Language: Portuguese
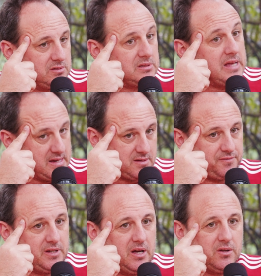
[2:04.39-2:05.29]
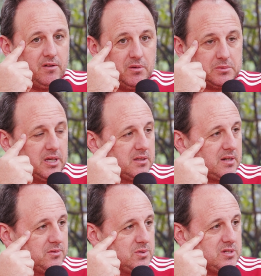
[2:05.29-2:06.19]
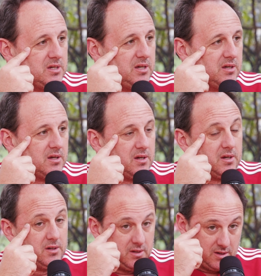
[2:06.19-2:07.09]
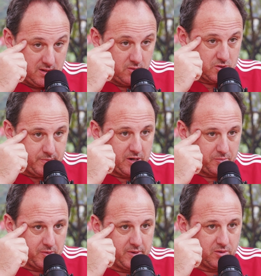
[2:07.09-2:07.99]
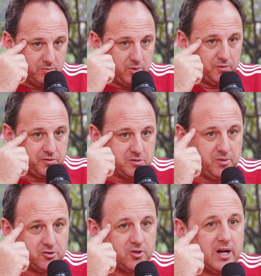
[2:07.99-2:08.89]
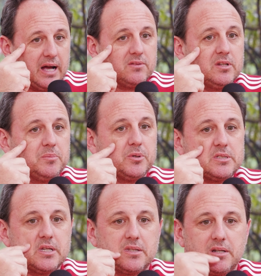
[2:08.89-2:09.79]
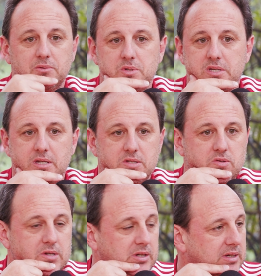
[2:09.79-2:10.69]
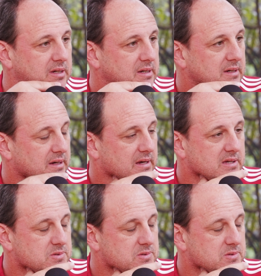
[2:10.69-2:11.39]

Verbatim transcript: Nessa final nós vamos ter que traduzir, eh, eu espero primeiro um bom futebol jogado e depois ter que traduzir isso em, em